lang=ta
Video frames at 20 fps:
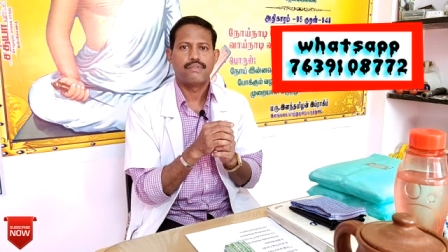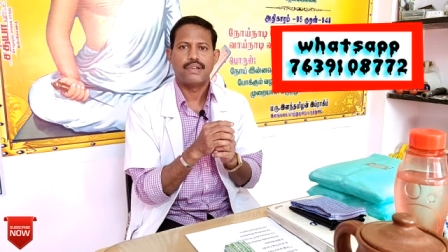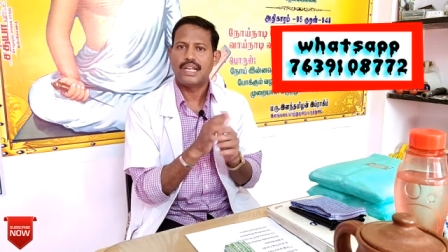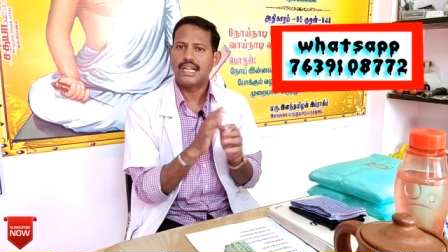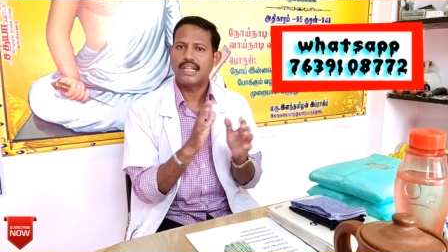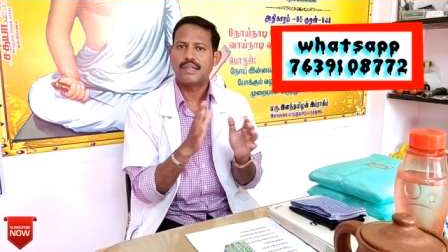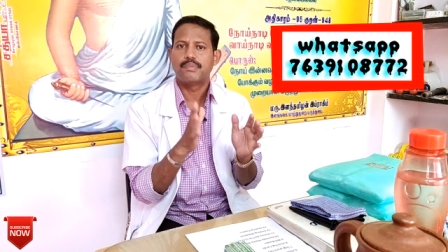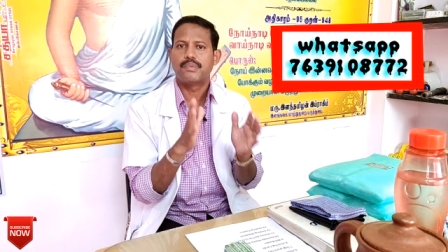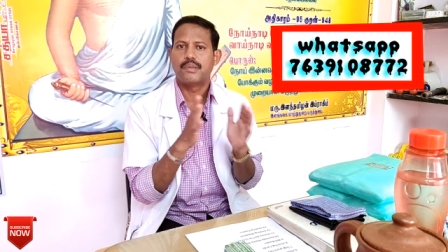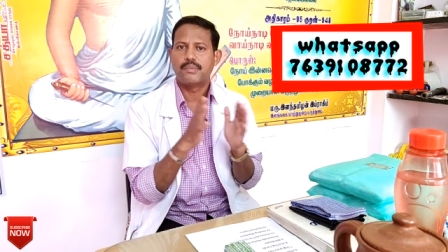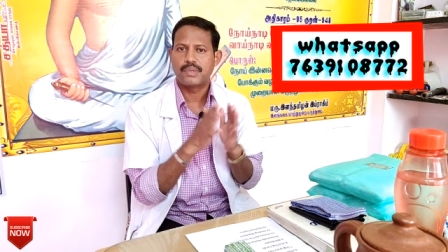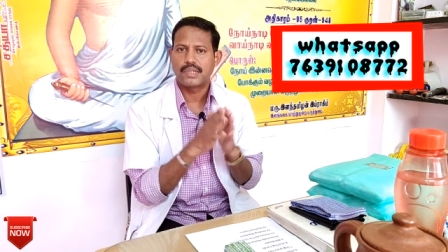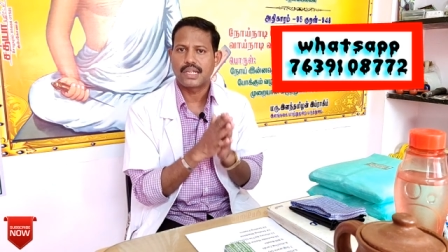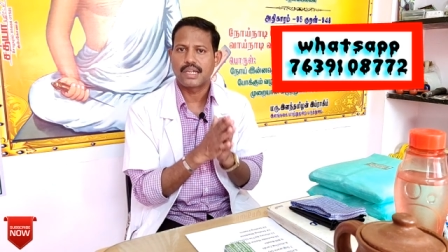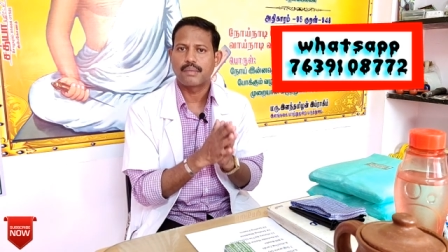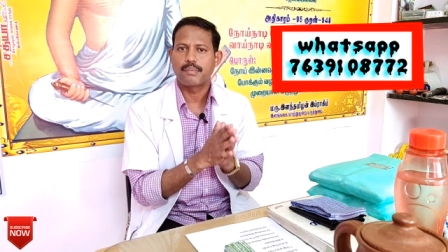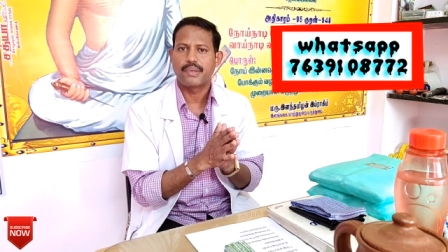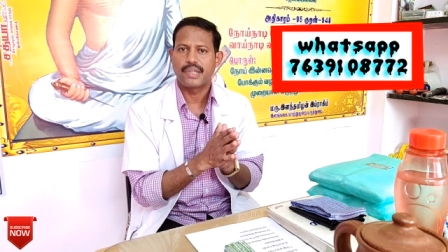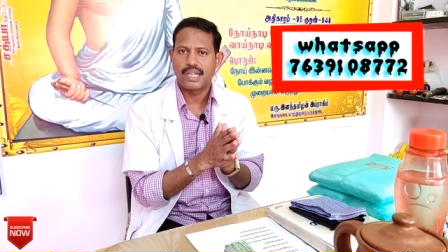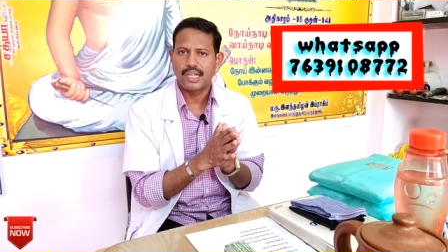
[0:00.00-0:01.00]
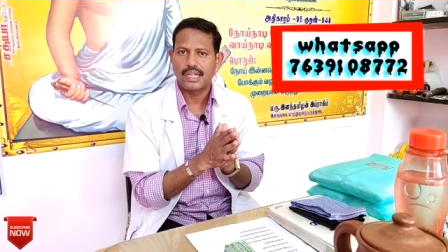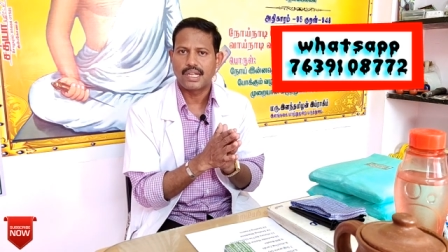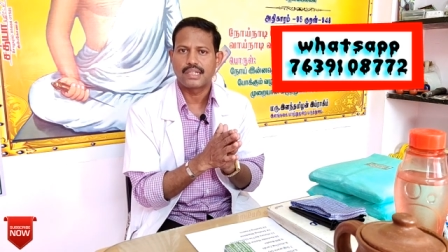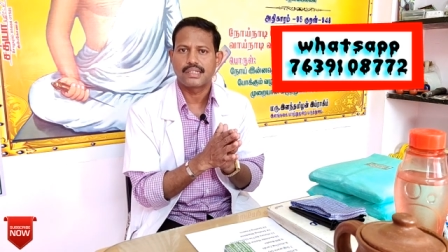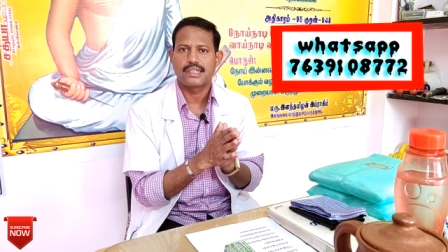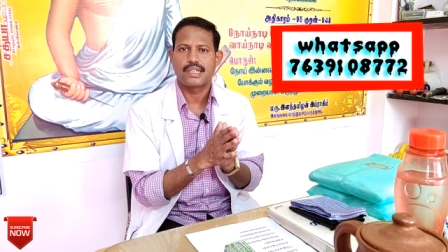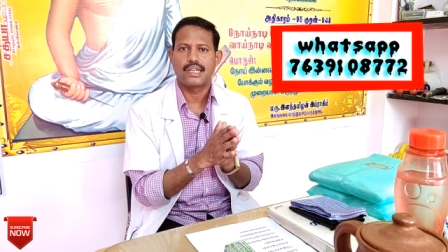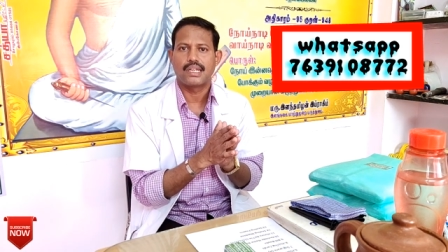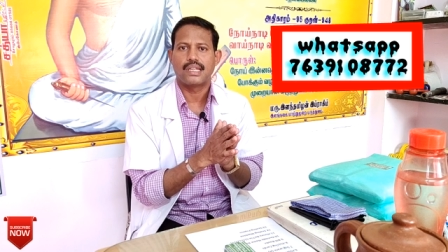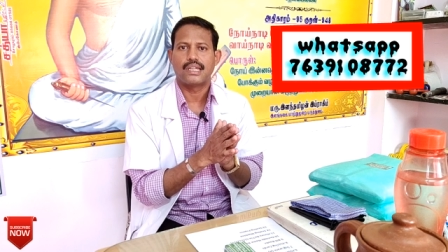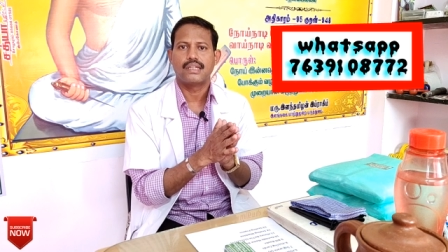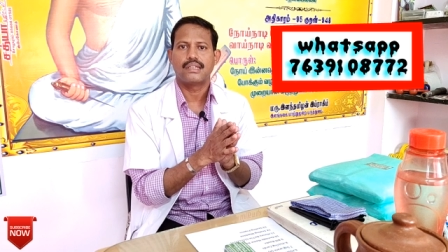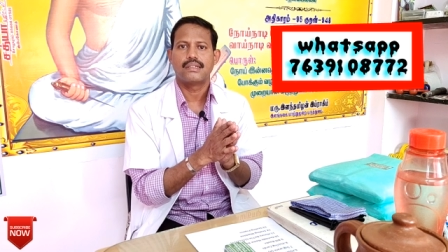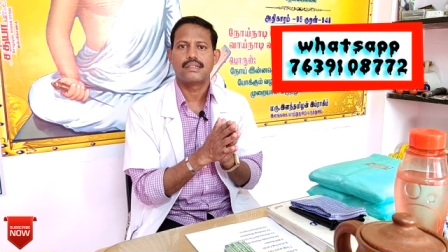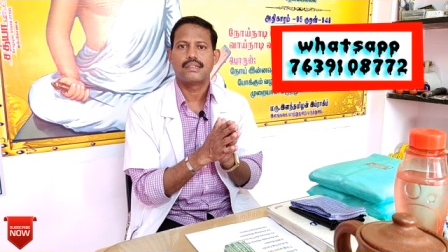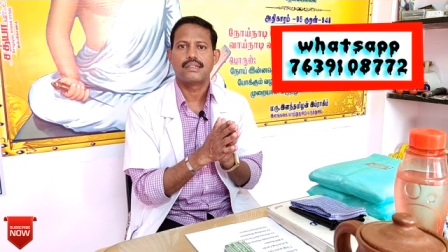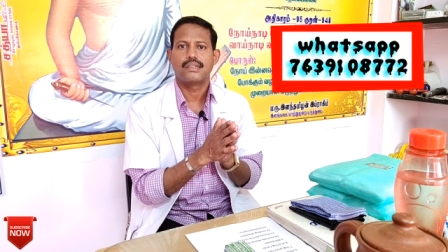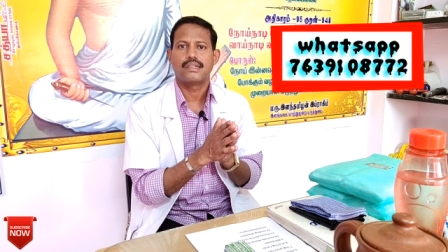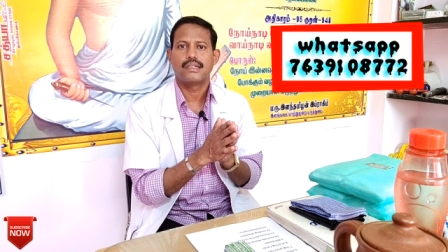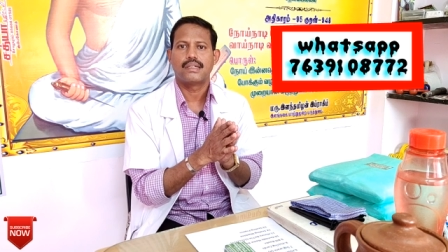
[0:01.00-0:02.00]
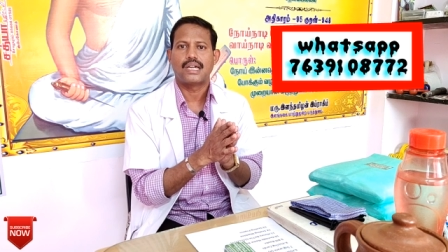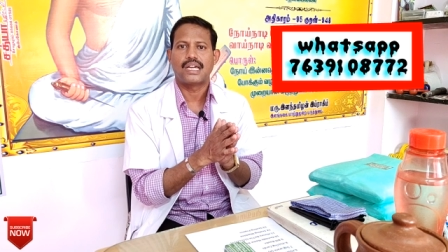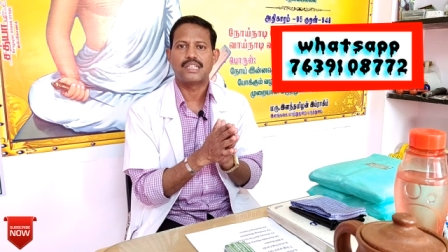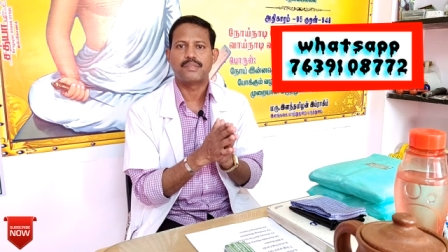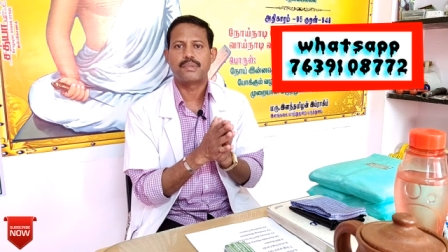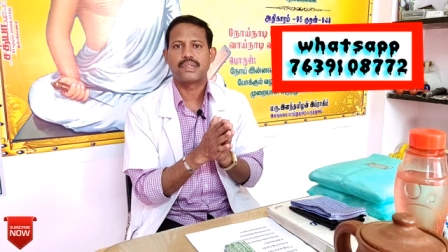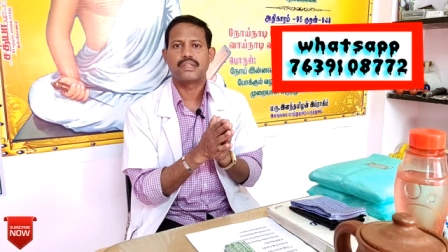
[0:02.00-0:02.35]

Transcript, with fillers: வெளியில் போக மாட்டாங்க பீரியட் நாட்களில் அது